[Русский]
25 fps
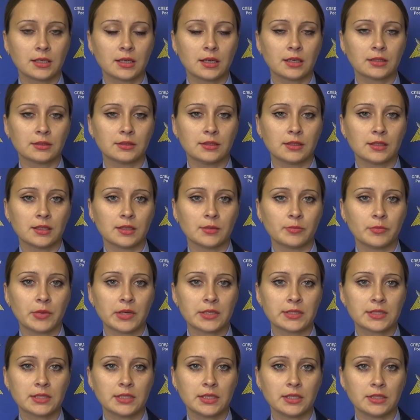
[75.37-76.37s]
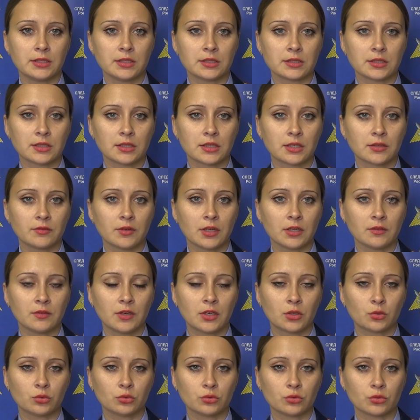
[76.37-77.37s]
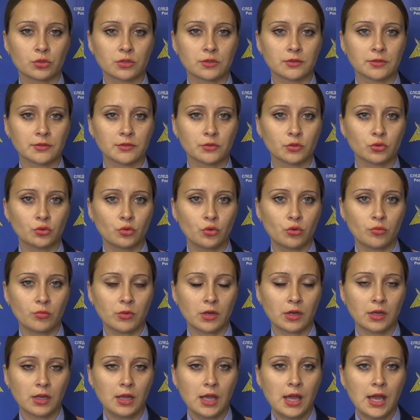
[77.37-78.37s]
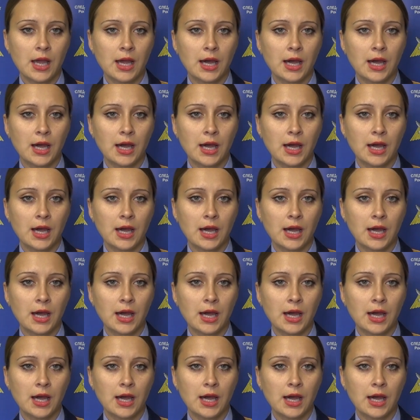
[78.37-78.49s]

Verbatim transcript: когда последний закрывал ворота своего дома.